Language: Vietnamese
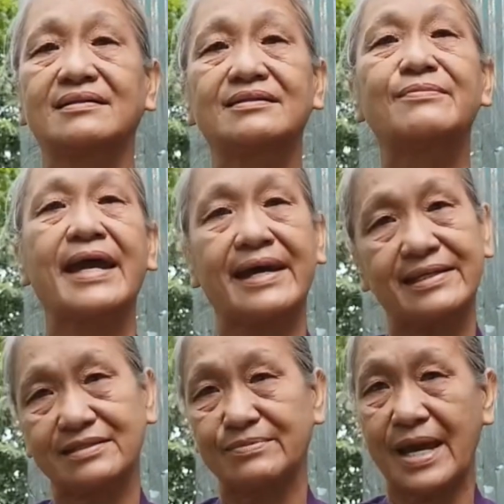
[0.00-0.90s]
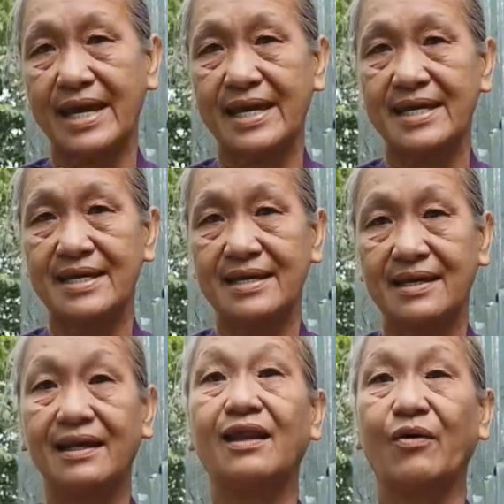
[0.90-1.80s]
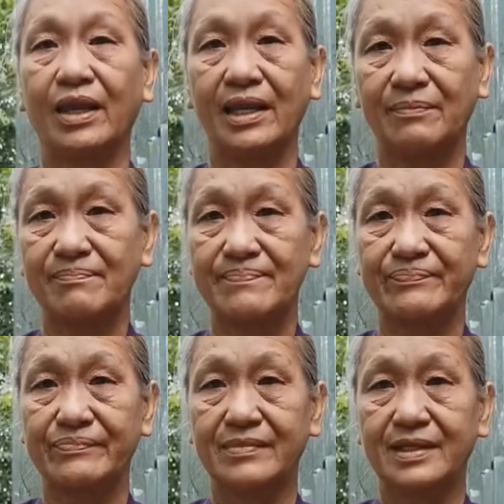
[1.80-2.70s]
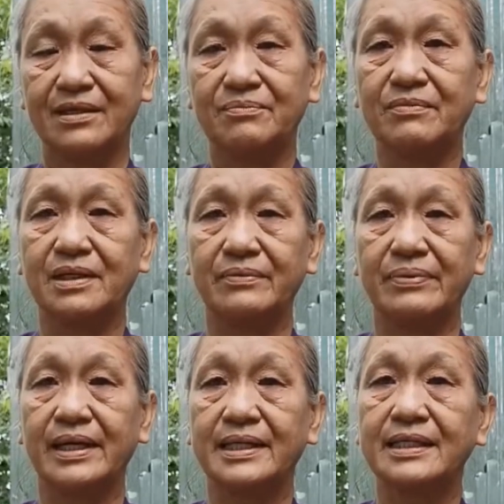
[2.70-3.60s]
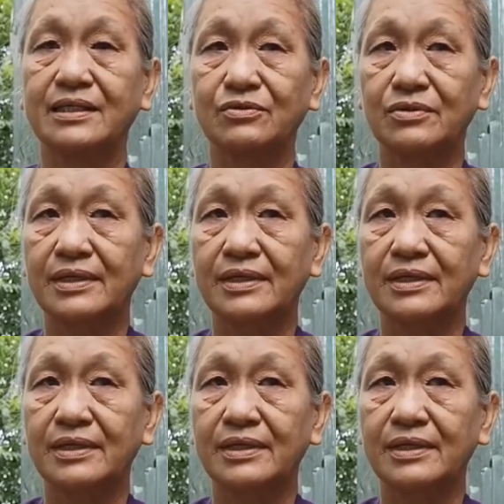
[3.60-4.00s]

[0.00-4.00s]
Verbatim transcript: cho nên na à, mình à, đừng kêu bằng đứa bé đứa bé